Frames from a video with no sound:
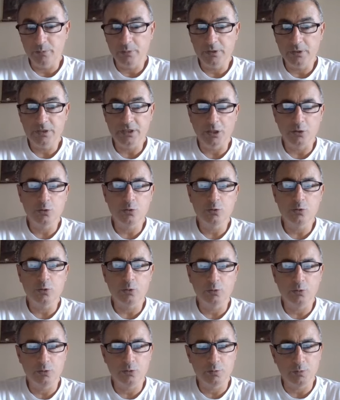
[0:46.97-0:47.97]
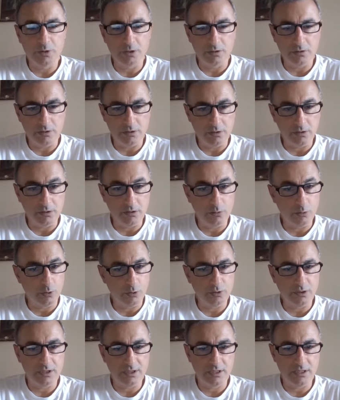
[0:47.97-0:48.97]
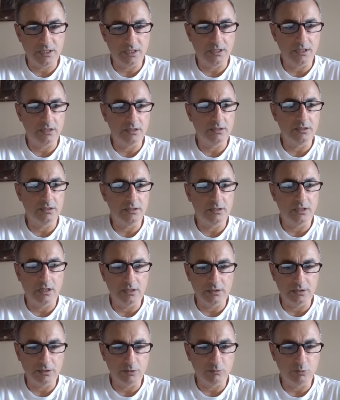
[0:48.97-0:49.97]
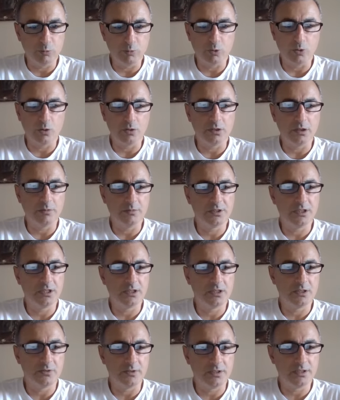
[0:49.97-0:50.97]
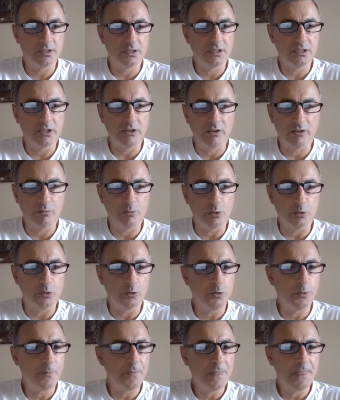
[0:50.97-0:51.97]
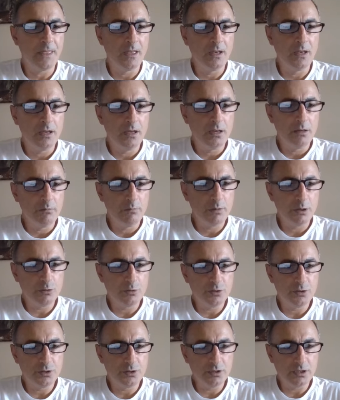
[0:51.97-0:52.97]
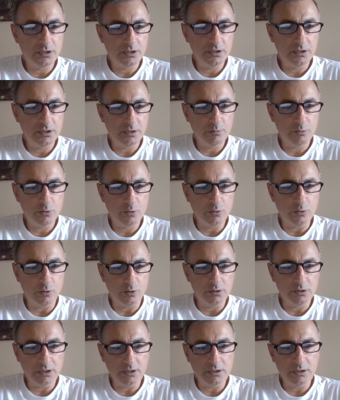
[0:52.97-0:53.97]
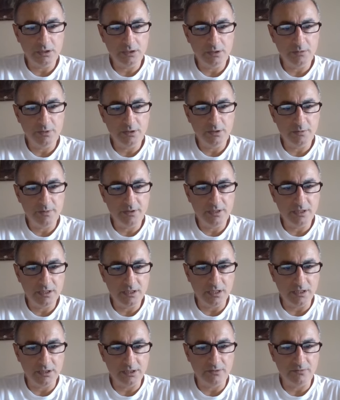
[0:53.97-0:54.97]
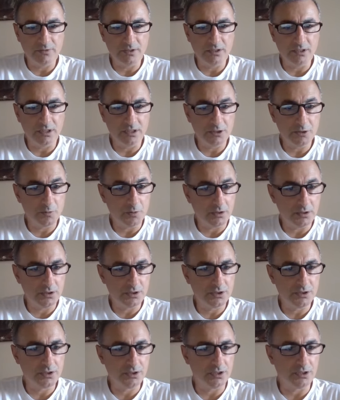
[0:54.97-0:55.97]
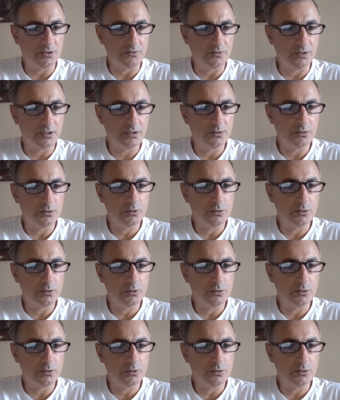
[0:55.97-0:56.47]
830 bin lot hisse de alındı bu program çerçevesinde devam ediyor. Metur şirketinde büyük ortak BBC Yatırım ve Danışmanlık Şirketi var.